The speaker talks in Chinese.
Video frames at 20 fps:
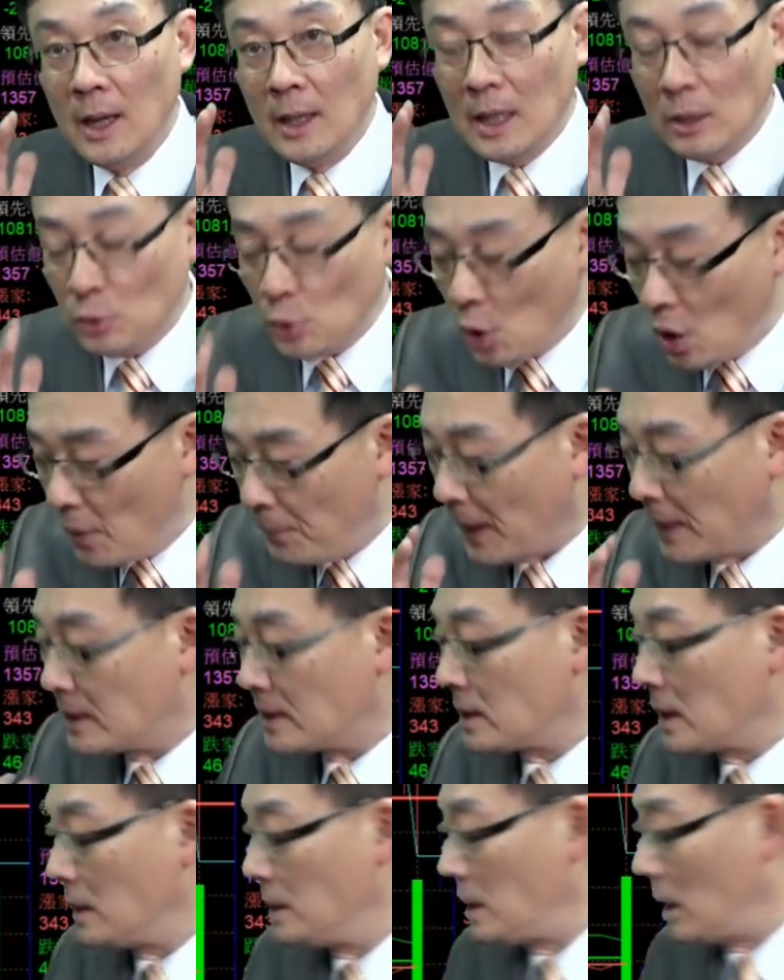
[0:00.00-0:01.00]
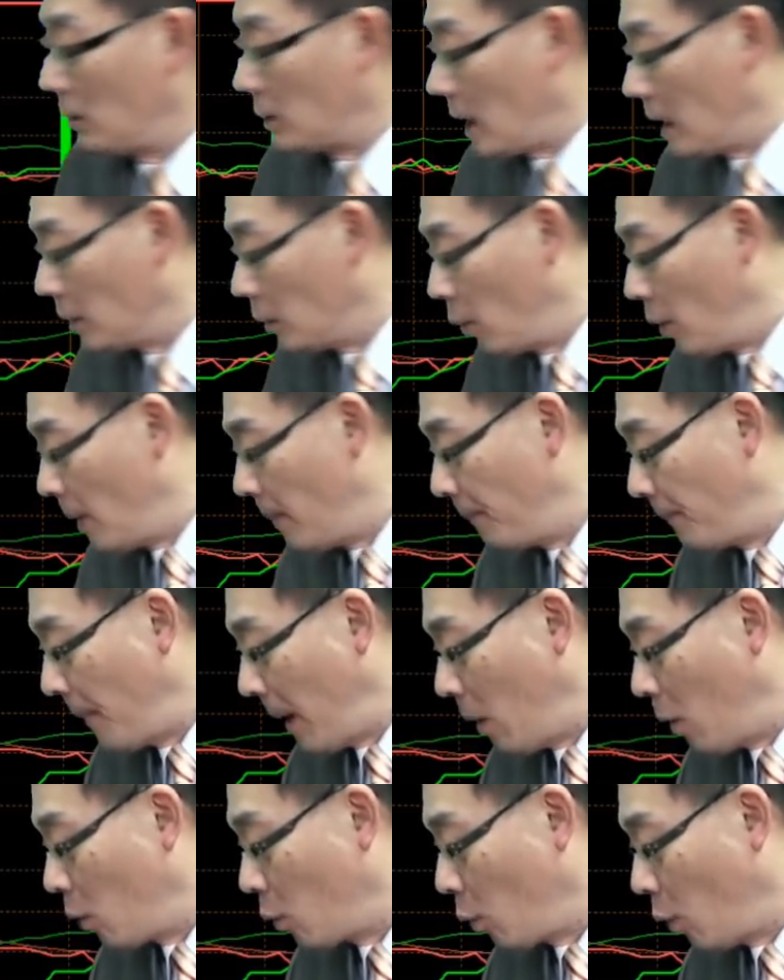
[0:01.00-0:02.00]
那最后一盘生效当然的话，
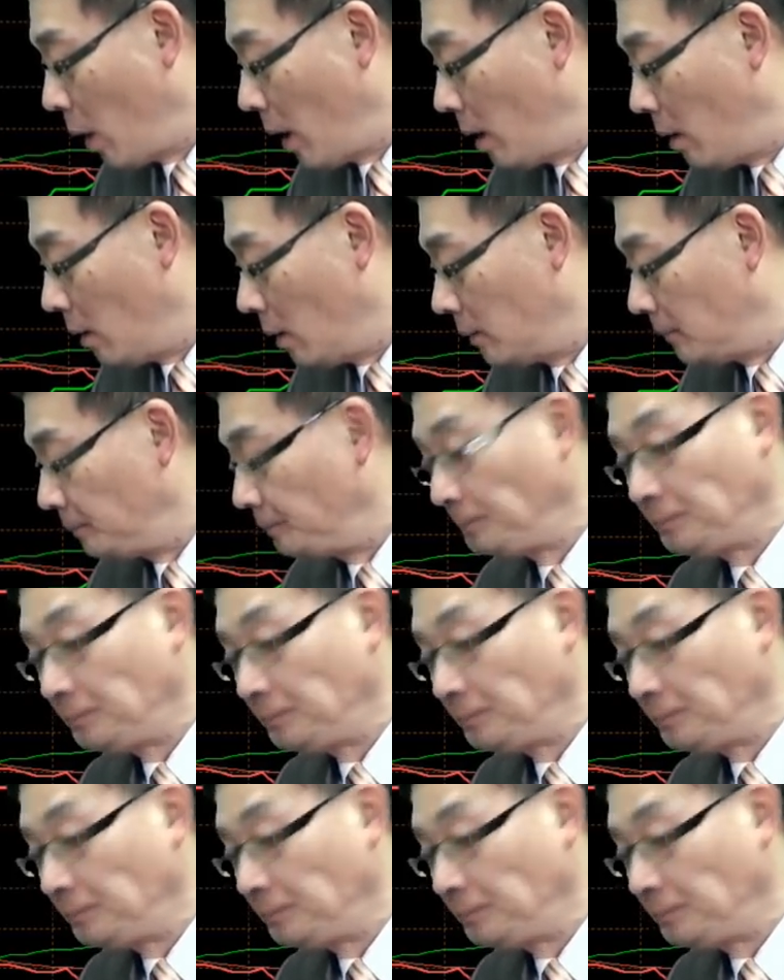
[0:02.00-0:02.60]
包括哈。